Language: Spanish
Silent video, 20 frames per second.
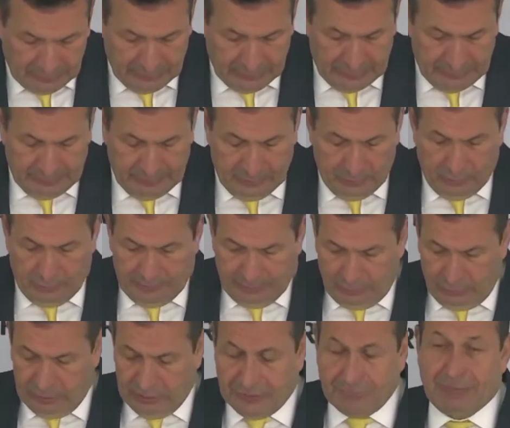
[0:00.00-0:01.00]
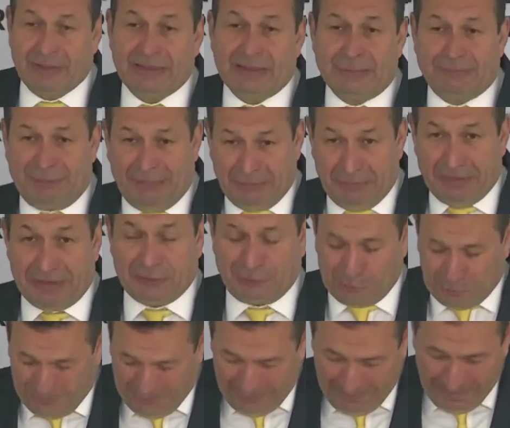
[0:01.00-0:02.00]
lo mejor es pedir permiso.
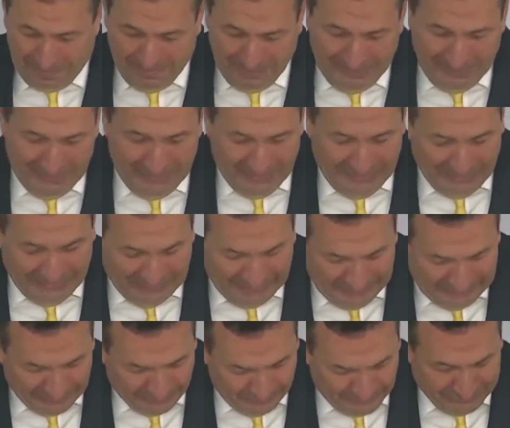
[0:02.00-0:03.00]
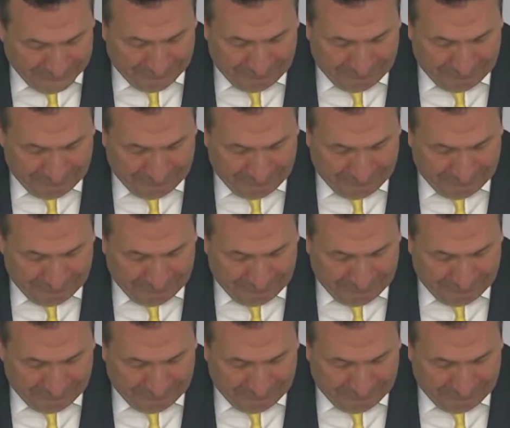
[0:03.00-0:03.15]
En fin,